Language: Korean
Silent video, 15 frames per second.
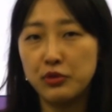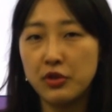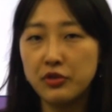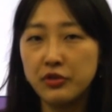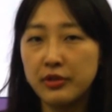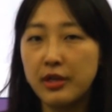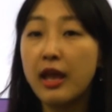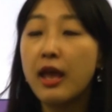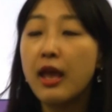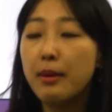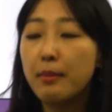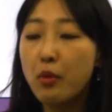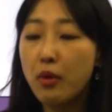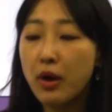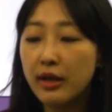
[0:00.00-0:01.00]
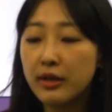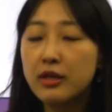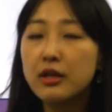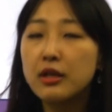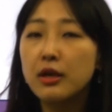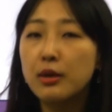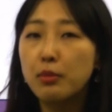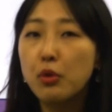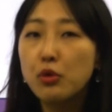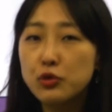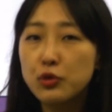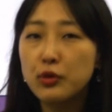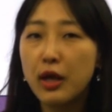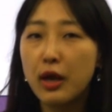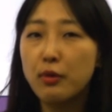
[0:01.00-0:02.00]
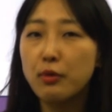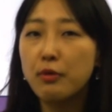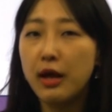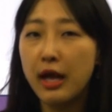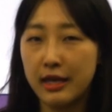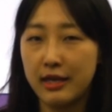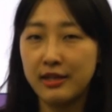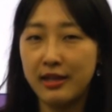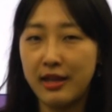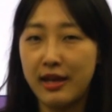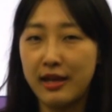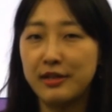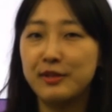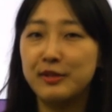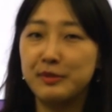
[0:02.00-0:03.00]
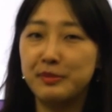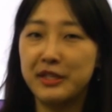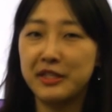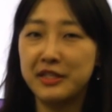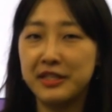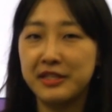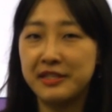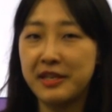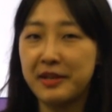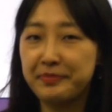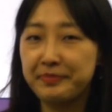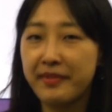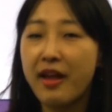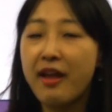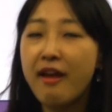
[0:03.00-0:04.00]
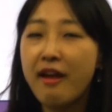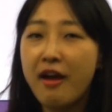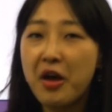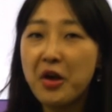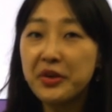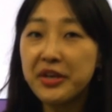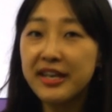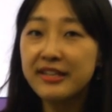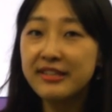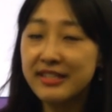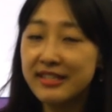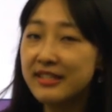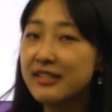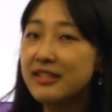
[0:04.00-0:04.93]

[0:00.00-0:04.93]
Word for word: 썼는데 뭔가를 보존하고 아끼다 이런 의미가 되겠죠. Okay, this